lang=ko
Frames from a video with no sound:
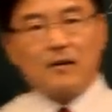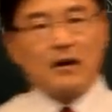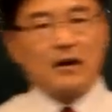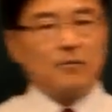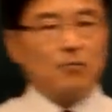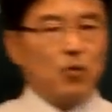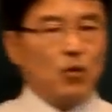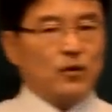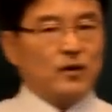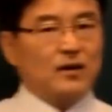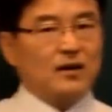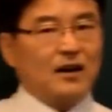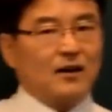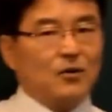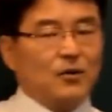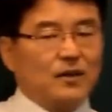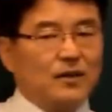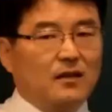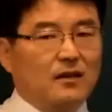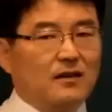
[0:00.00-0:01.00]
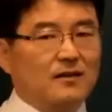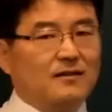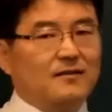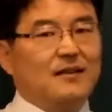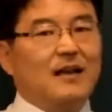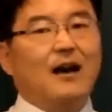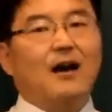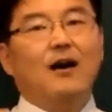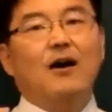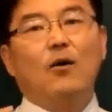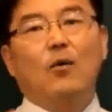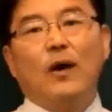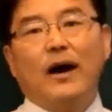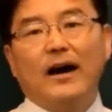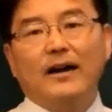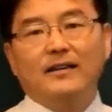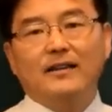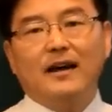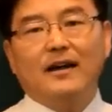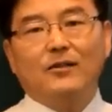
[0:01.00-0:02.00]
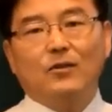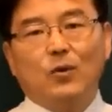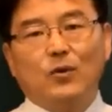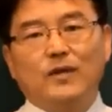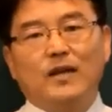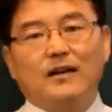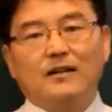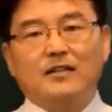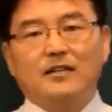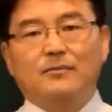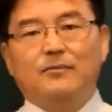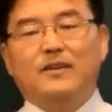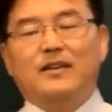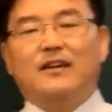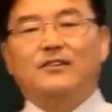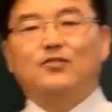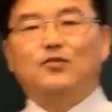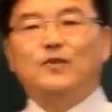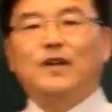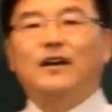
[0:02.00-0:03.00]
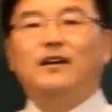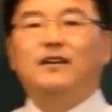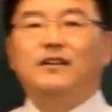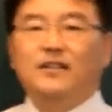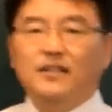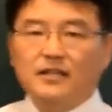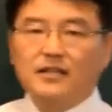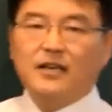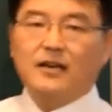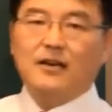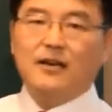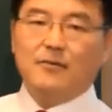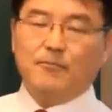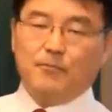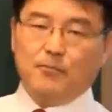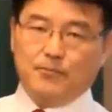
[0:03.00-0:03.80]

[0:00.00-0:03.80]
목을 갖고 태어나냐 화냐 토냐 금이냐 수냐 이렇게